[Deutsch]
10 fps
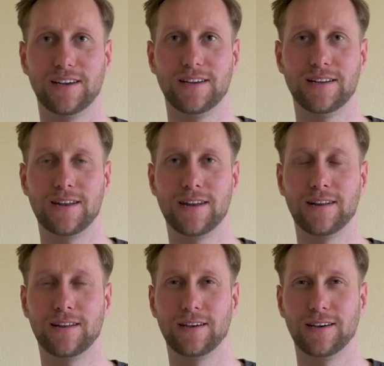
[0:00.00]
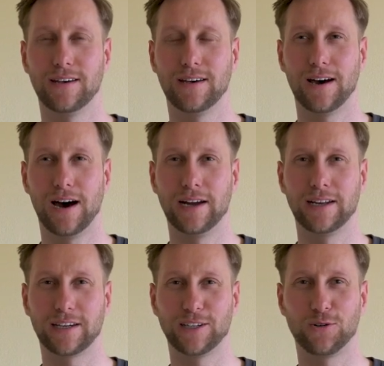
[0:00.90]
in
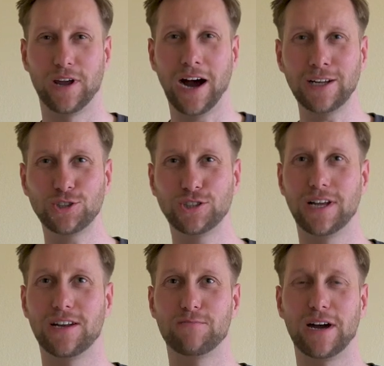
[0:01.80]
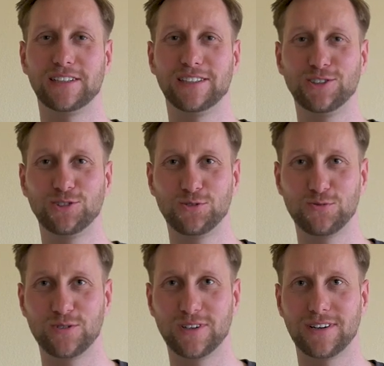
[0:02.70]
einer Regionalstelle meinen Dienst
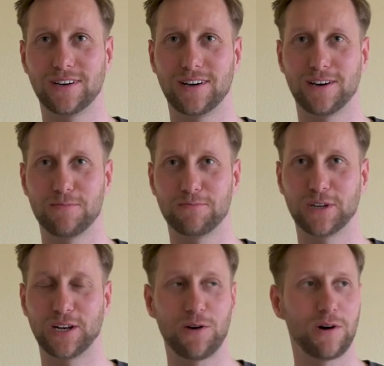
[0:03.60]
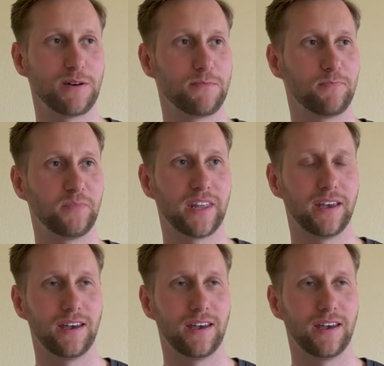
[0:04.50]
tun, ähm, genauer im